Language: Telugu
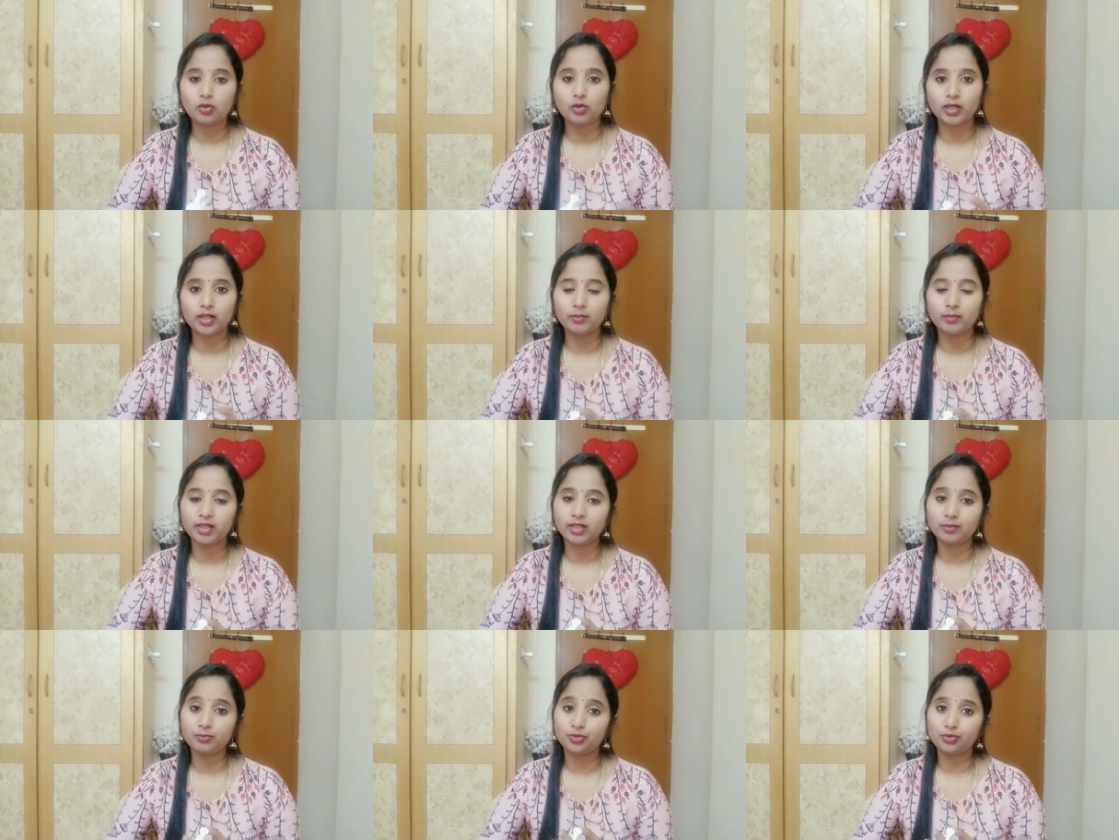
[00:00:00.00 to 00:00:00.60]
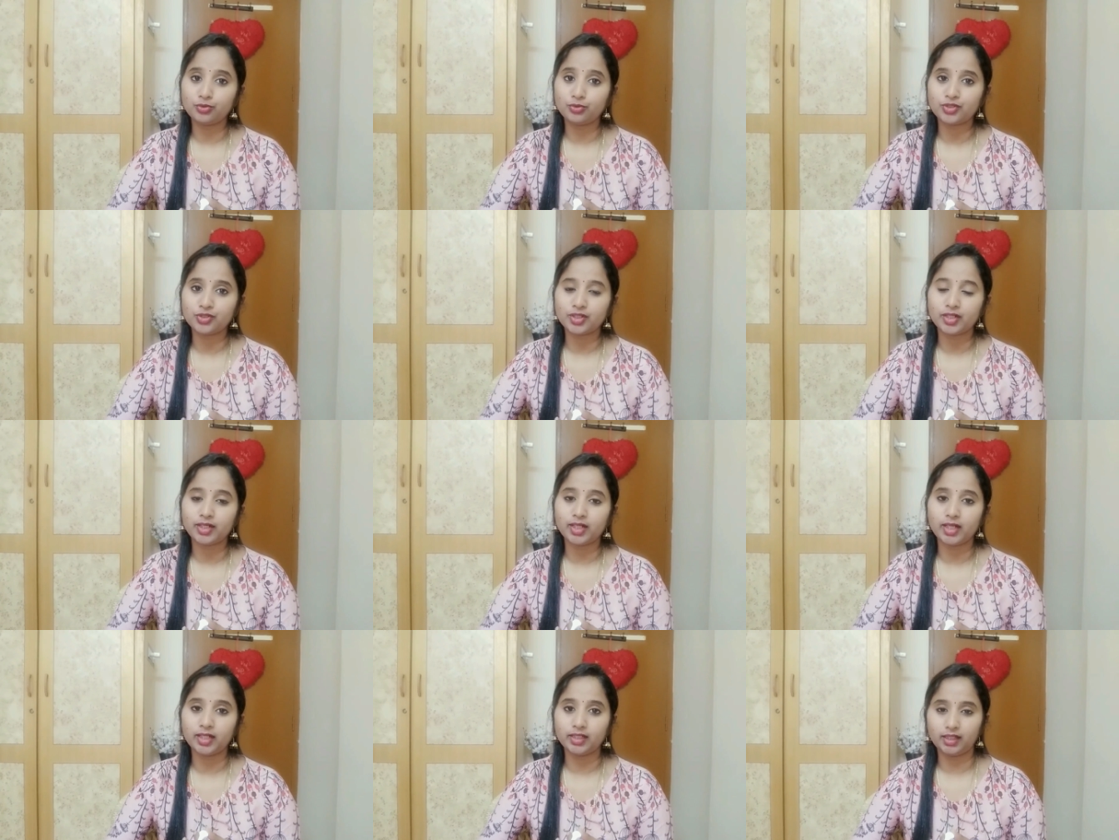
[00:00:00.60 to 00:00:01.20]
కూడా మనం యూస్
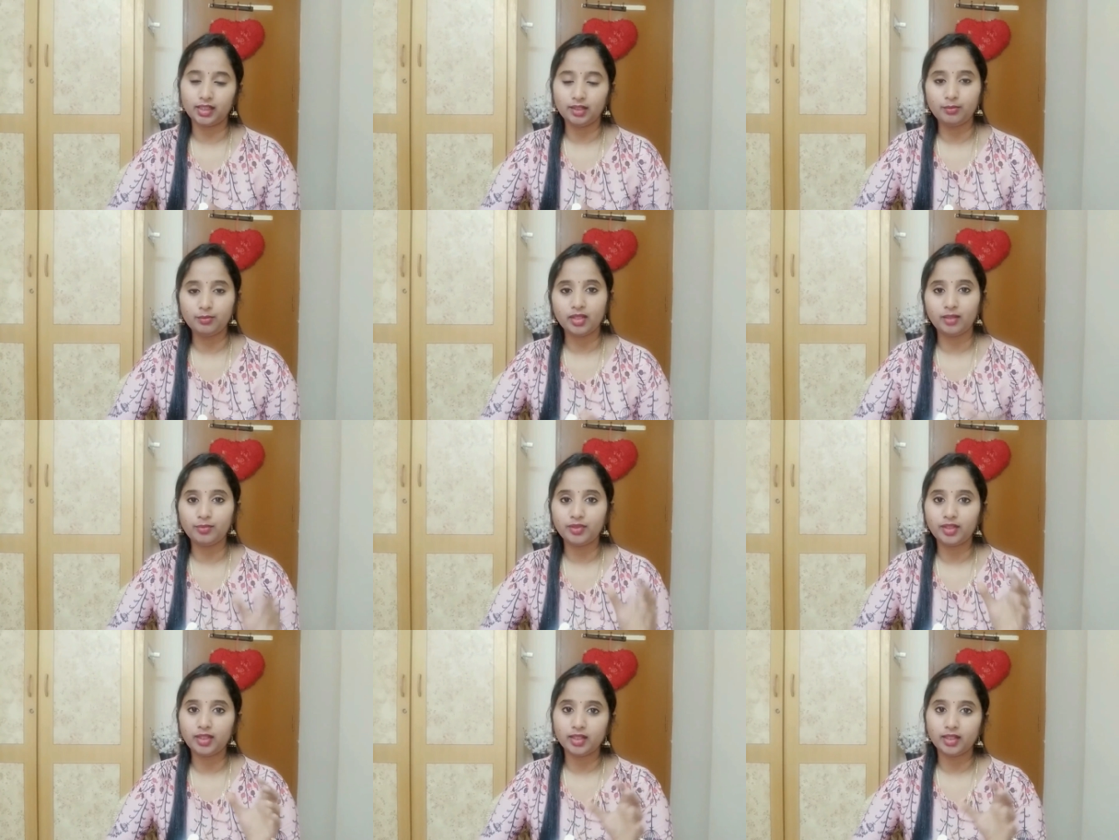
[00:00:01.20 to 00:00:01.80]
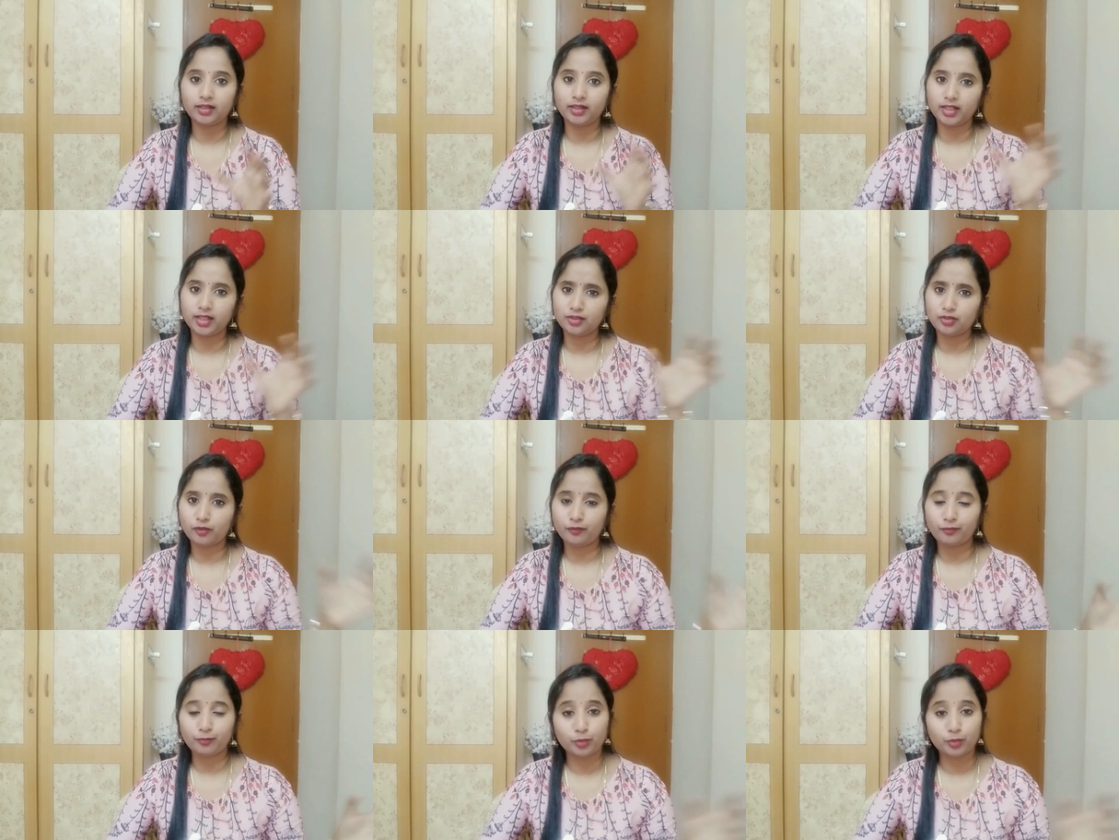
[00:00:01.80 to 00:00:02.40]
చేయడానికి బేబీ కేర్
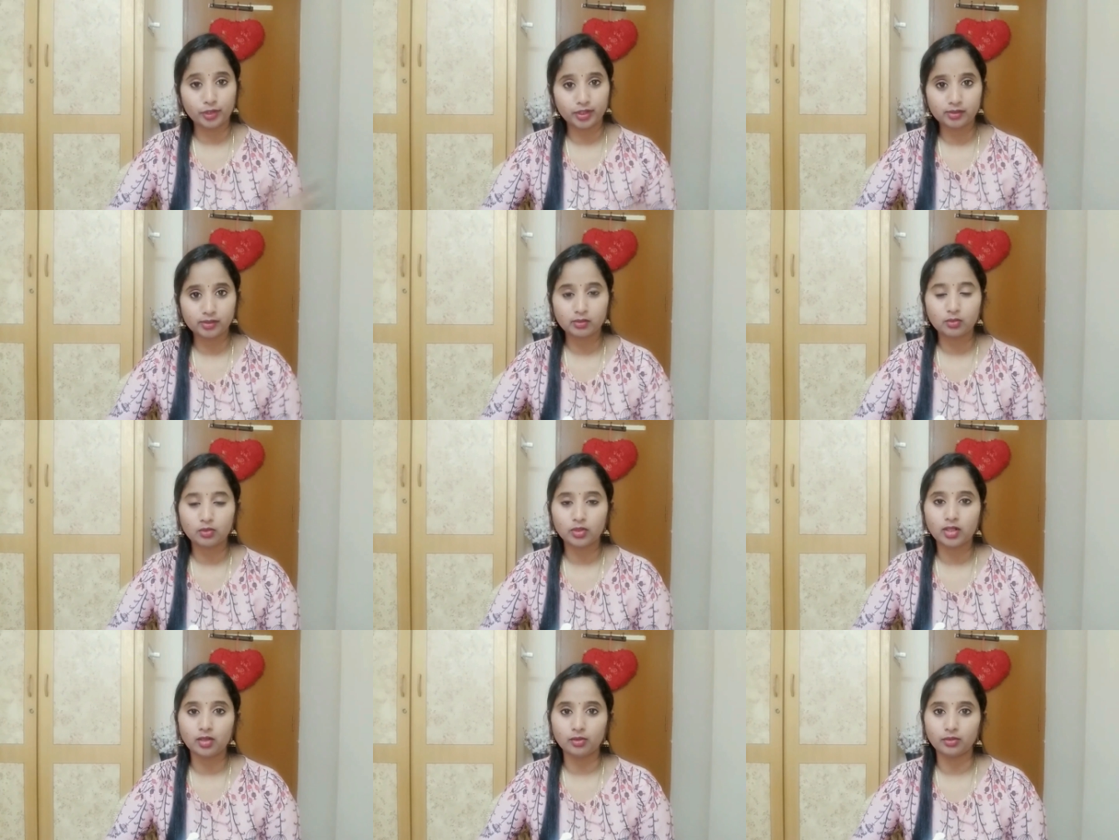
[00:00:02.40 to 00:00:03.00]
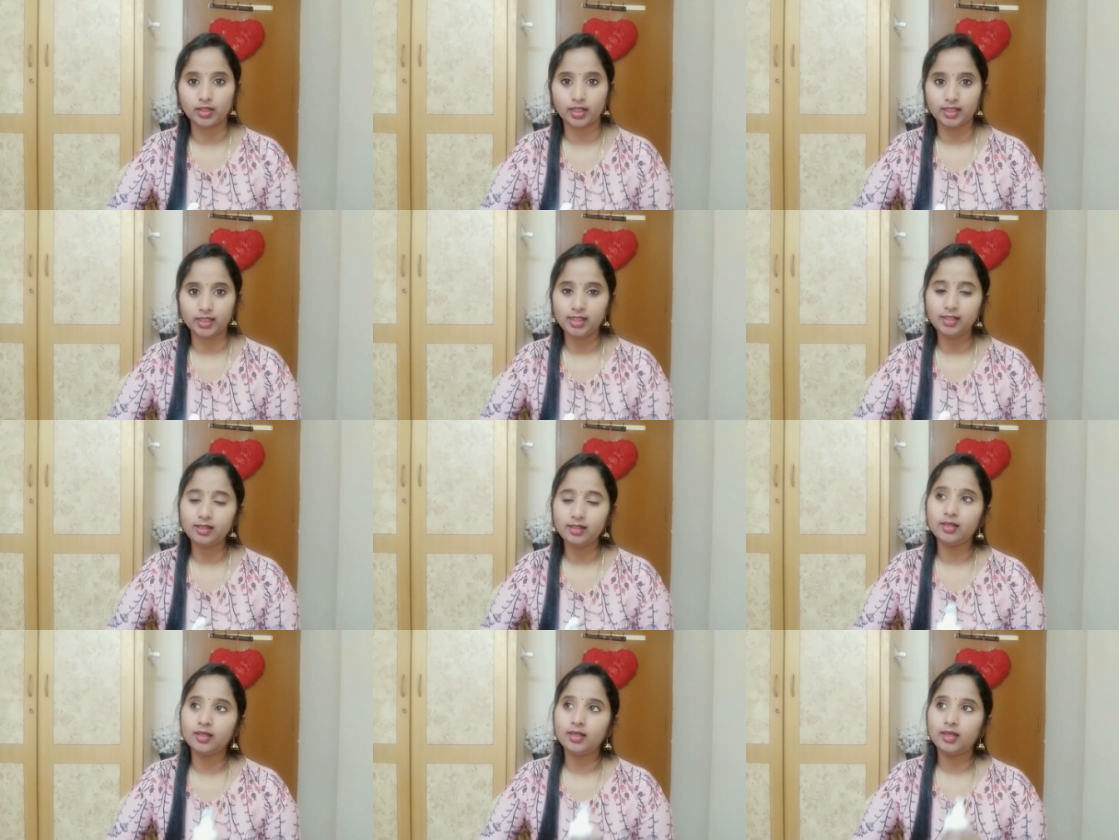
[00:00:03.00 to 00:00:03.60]
రేంజ్ ఆఫ్ ప్రొడక్ట్స్ కూడా ఉన్నాయి